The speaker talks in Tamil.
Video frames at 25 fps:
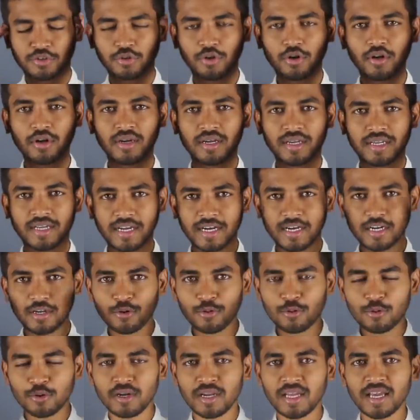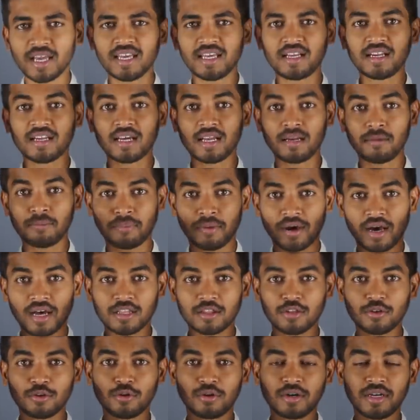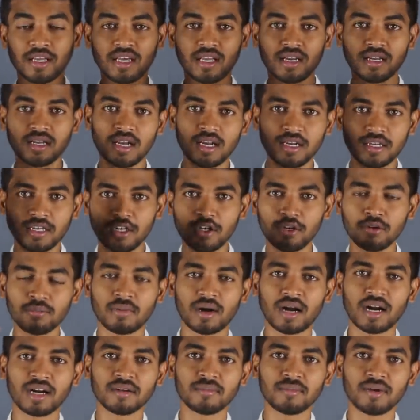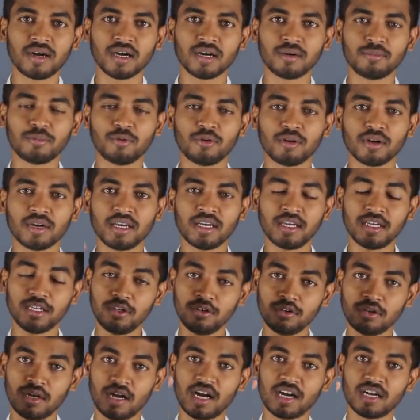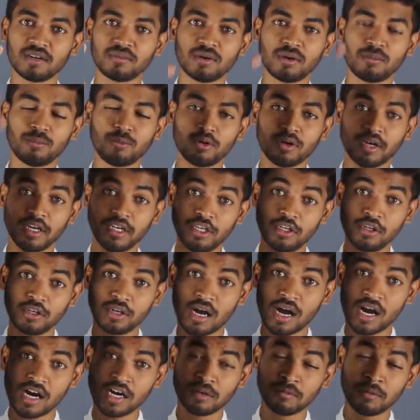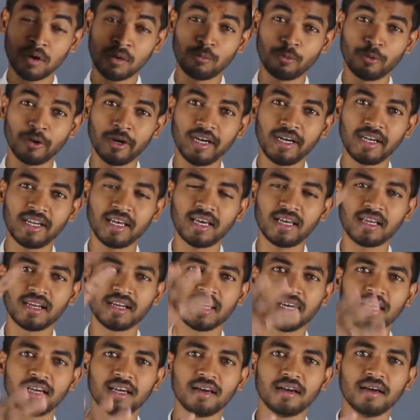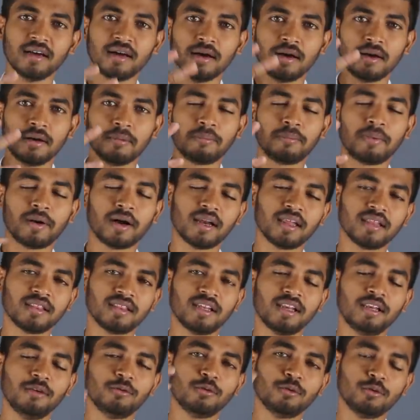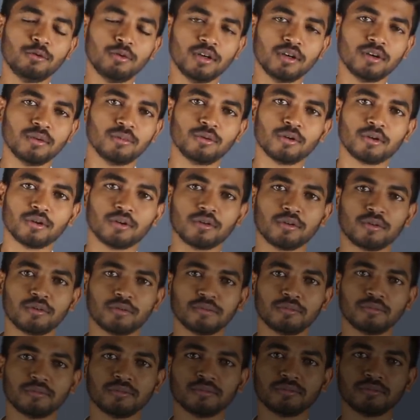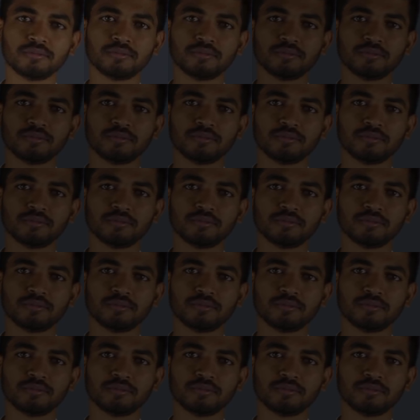ஸோ கேட்டுக்கொண்டே இருங்கள் பார்த்து கொண்டே இருங்கள் இன்னும் ஆழமாக போங்க இன்னும் ஆழமாக போங்க இன்னும் ஆழமாக போயிட்டே இருங்க பல தெளிவு உங்களுக்கு பிறக்கும்